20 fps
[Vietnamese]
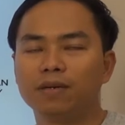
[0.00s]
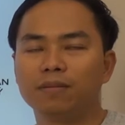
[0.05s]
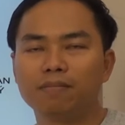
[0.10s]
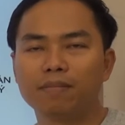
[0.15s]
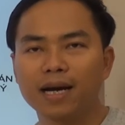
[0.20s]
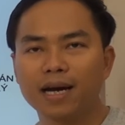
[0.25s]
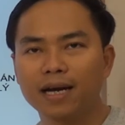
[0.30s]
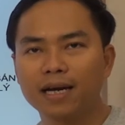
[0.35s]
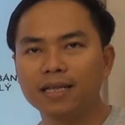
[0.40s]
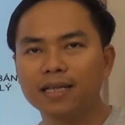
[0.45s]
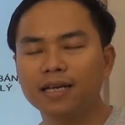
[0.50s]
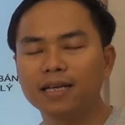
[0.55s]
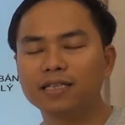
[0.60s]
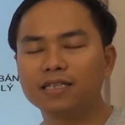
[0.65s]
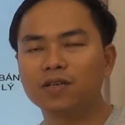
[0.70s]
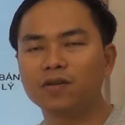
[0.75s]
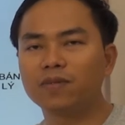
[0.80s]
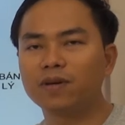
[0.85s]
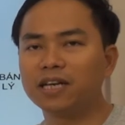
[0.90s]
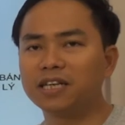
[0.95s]
rồi thì
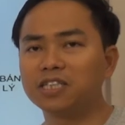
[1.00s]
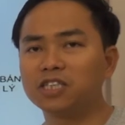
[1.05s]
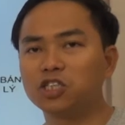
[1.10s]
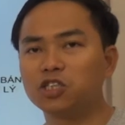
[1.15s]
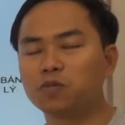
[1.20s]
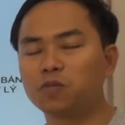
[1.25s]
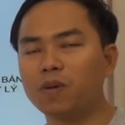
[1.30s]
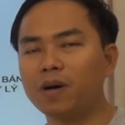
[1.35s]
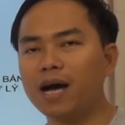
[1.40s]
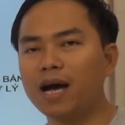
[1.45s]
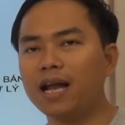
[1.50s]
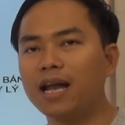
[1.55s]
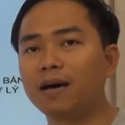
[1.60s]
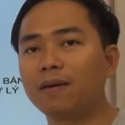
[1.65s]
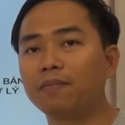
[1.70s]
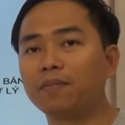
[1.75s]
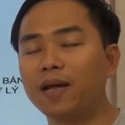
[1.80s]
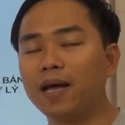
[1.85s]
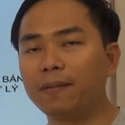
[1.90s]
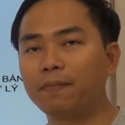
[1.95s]
marketing trong ngành
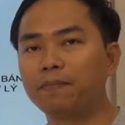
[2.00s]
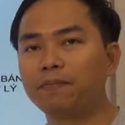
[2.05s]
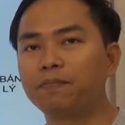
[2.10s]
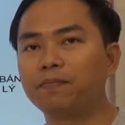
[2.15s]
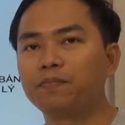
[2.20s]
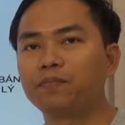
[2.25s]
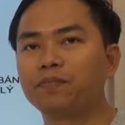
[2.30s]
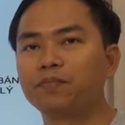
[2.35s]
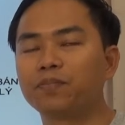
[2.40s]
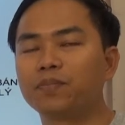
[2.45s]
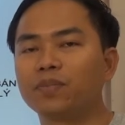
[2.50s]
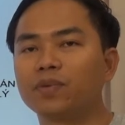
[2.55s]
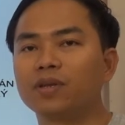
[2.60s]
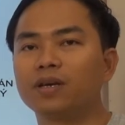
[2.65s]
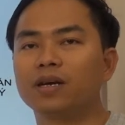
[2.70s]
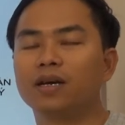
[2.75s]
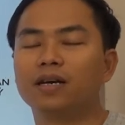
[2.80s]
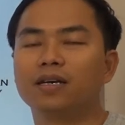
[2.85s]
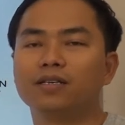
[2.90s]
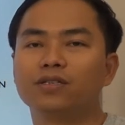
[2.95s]
spa làm đẹp,
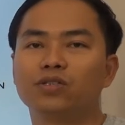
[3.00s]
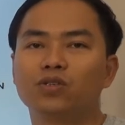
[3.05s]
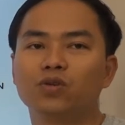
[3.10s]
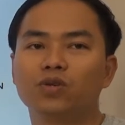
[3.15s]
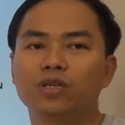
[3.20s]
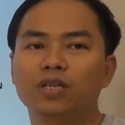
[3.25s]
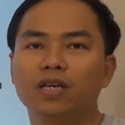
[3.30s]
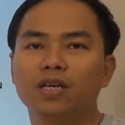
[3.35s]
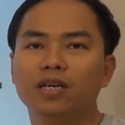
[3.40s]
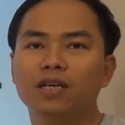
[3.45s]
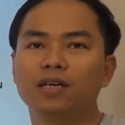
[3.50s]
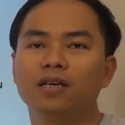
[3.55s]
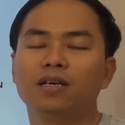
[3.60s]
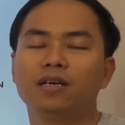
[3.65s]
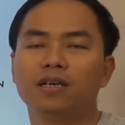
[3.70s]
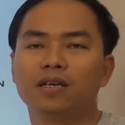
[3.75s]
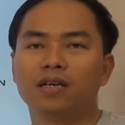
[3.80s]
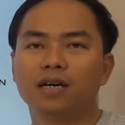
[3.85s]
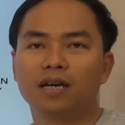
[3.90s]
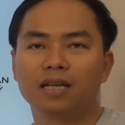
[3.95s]
rồi
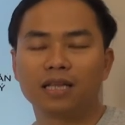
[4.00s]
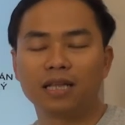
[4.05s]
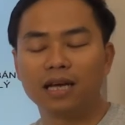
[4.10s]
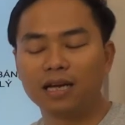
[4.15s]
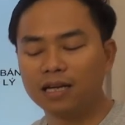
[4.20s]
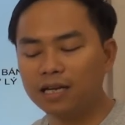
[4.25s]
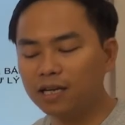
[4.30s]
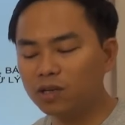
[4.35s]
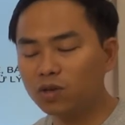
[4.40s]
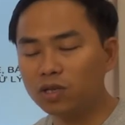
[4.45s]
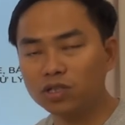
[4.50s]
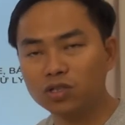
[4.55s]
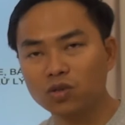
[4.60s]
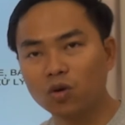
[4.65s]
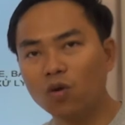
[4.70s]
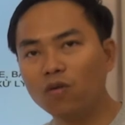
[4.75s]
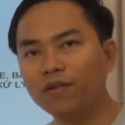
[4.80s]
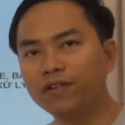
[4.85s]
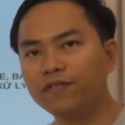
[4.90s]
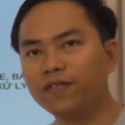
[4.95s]
thì à, tiền kỹ
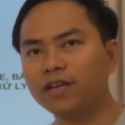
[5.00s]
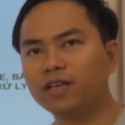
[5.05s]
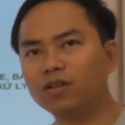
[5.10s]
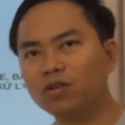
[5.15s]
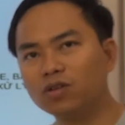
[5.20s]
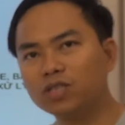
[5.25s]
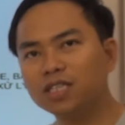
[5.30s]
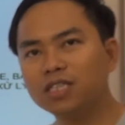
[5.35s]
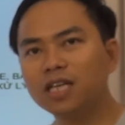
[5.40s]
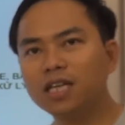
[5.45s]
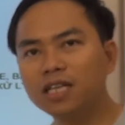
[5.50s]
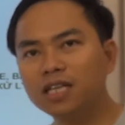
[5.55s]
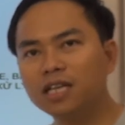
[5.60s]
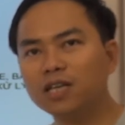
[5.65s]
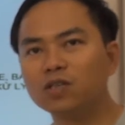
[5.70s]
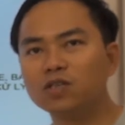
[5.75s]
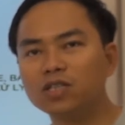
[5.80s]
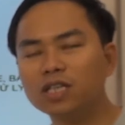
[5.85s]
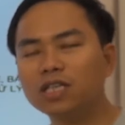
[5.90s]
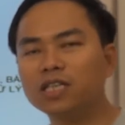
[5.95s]
thuật số vân vân có
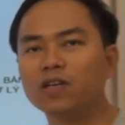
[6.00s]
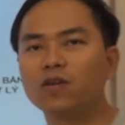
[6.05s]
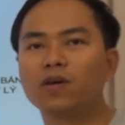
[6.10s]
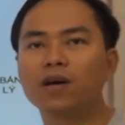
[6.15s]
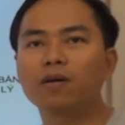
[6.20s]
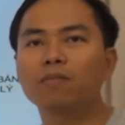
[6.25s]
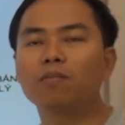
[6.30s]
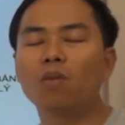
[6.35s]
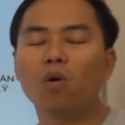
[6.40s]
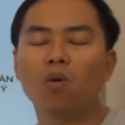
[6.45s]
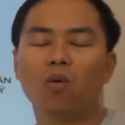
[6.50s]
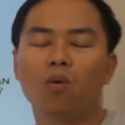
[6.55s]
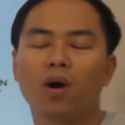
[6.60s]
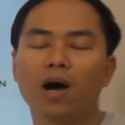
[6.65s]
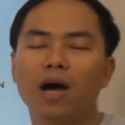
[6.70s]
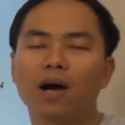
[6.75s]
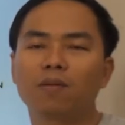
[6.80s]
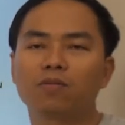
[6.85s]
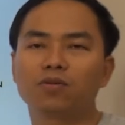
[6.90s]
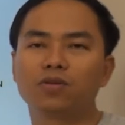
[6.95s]
rất nhiều rất nhiều các
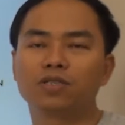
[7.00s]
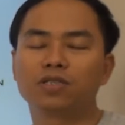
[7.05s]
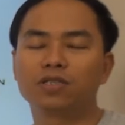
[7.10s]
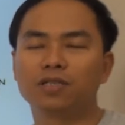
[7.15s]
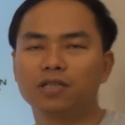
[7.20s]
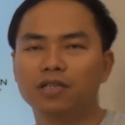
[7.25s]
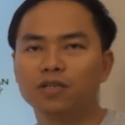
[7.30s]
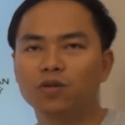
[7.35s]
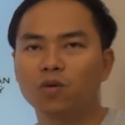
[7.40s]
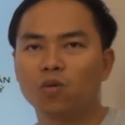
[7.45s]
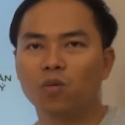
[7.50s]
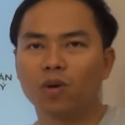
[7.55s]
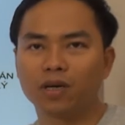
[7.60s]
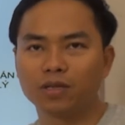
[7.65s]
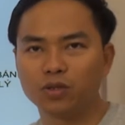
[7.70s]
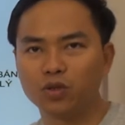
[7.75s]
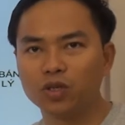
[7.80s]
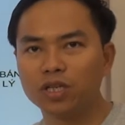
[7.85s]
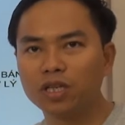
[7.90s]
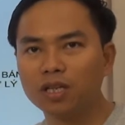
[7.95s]
bộ khóa học xử lý
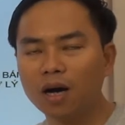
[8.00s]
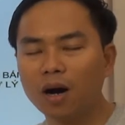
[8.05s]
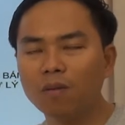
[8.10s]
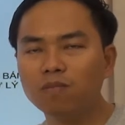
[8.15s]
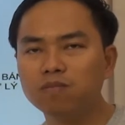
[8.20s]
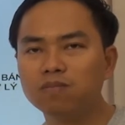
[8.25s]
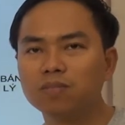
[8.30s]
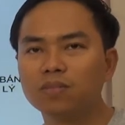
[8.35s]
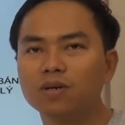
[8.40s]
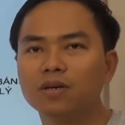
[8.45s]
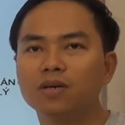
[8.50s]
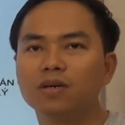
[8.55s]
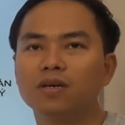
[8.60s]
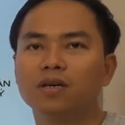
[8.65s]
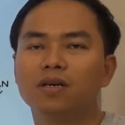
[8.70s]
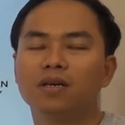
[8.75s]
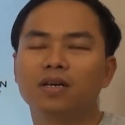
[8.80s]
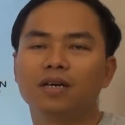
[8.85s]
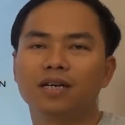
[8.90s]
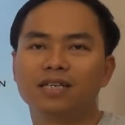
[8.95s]
khủng hoảng truyền thông
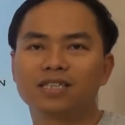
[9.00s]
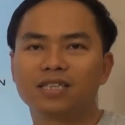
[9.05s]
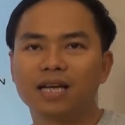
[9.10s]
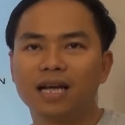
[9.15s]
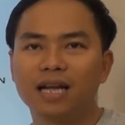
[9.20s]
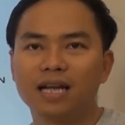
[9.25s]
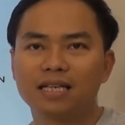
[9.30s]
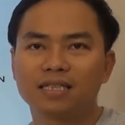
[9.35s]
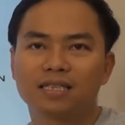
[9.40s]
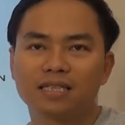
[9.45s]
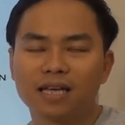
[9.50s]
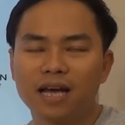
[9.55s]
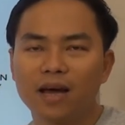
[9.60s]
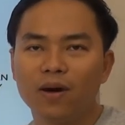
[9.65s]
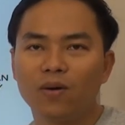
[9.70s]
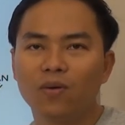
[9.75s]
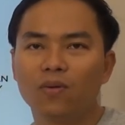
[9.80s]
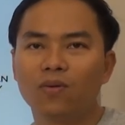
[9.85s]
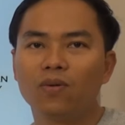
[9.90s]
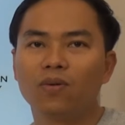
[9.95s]
à,
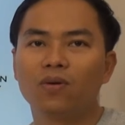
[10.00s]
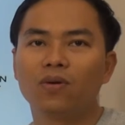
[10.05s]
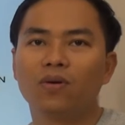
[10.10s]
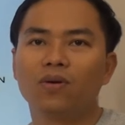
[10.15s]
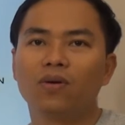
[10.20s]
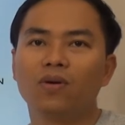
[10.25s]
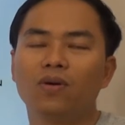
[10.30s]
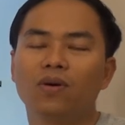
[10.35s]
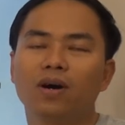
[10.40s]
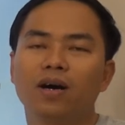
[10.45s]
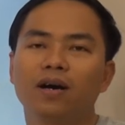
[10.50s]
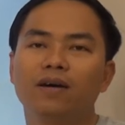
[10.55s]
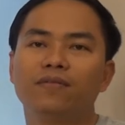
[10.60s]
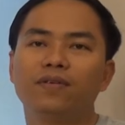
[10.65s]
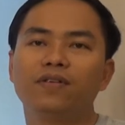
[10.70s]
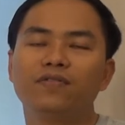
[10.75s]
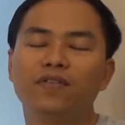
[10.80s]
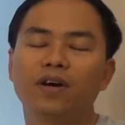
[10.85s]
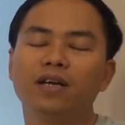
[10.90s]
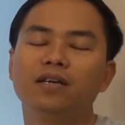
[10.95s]
telesale
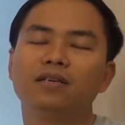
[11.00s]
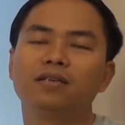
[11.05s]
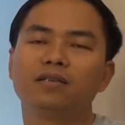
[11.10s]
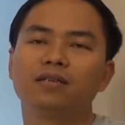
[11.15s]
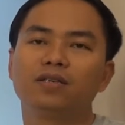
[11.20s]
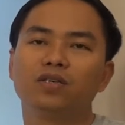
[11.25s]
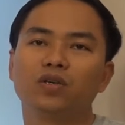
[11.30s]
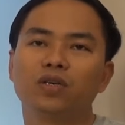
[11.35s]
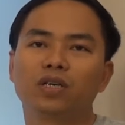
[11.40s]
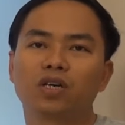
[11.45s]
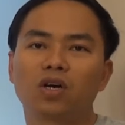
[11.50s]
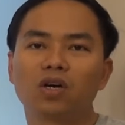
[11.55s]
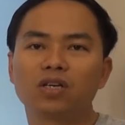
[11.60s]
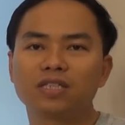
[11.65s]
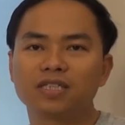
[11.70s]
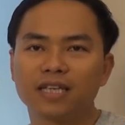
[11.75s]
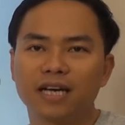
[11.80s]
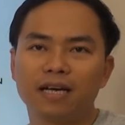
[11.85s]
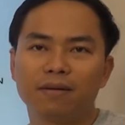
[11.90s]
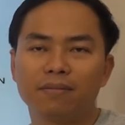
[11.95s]
à, vân vân ờ,
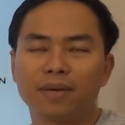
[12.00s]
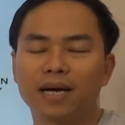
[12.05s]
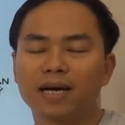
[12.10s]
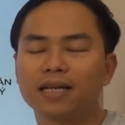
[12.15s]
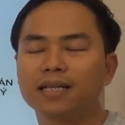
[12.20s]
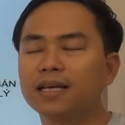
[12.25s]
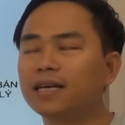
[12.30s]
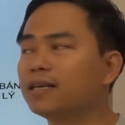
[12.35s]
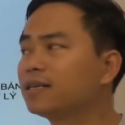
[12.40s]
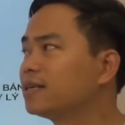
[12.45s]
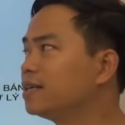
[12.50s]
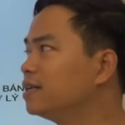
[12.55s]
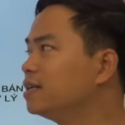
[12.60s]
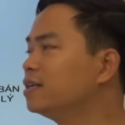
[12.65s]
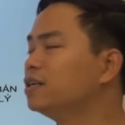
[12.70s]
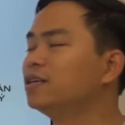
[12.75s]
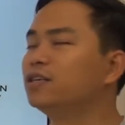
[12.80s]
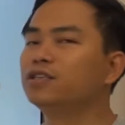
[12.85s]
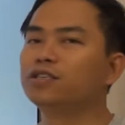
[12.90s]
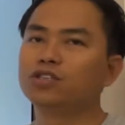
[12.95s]
content marketing
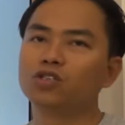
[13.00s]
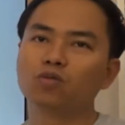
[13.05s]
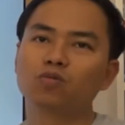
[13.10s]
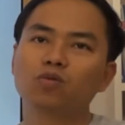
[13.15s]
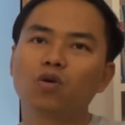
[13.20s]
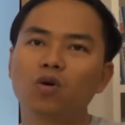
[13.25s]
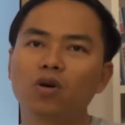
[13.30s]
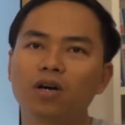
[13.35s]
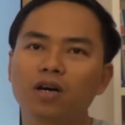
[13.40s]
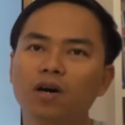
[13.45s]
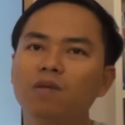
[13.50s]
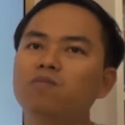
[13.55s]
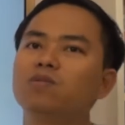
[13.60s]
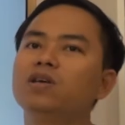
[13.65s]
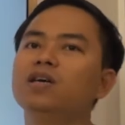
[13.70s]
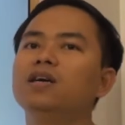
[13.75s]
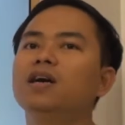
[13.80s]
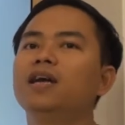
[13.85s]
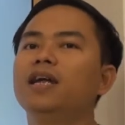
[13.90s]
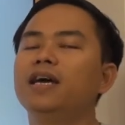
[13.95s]
thì chúng tôi
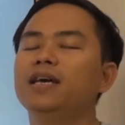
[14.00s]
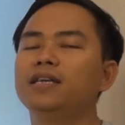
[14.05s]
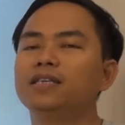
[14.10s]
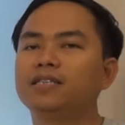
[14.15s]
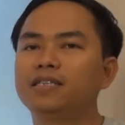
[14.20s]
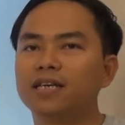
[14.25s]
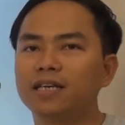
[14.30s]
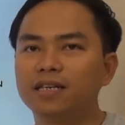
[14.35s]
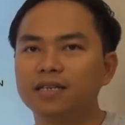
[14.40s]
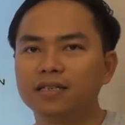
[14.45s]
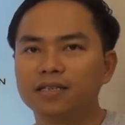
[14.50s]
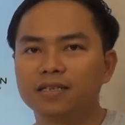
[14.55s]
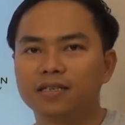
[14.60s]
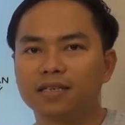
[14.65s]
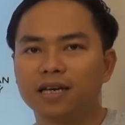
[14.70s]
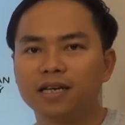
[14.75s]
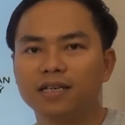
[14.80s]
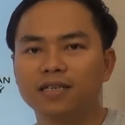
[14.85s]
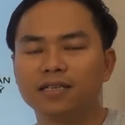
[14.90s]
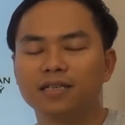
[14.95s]
không đưa lên
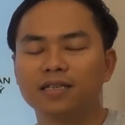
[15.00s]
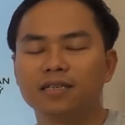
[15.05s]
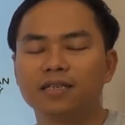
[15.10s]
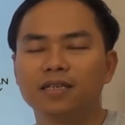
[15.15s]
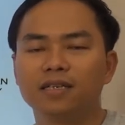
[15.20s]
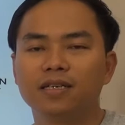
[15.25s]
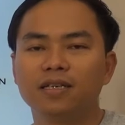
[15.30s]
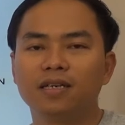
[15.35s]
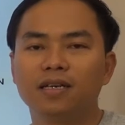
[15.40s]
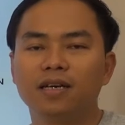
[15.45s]
trên kênh